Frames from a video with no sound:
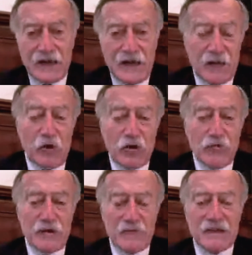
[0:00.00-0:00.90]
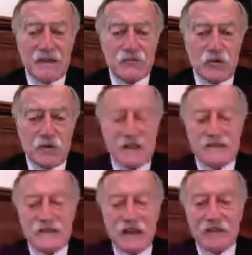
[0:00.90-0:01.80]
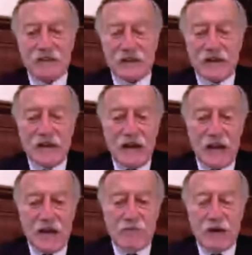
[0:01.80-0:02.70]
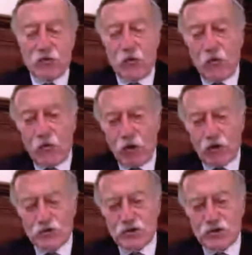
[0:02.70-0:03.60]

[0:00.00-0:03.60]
e poi ovviamente sono i pazienti ematoncologici,